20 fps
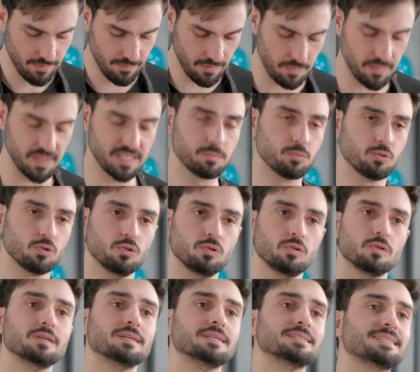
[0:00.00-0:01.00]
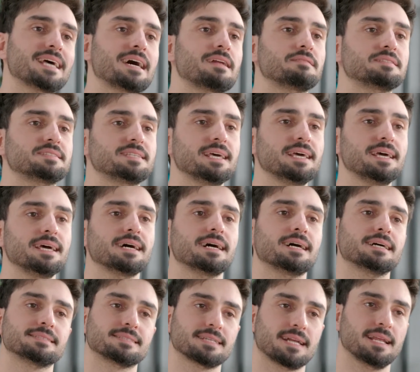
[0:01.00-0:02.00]
ve biz bunu servise
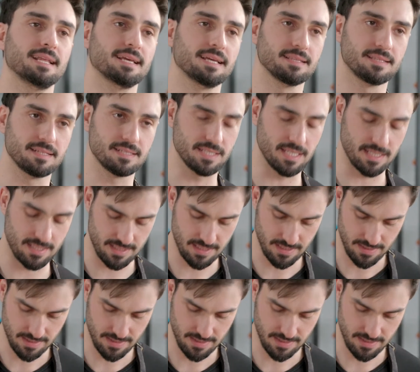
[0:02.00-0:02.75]
hazır hale getireceğiz.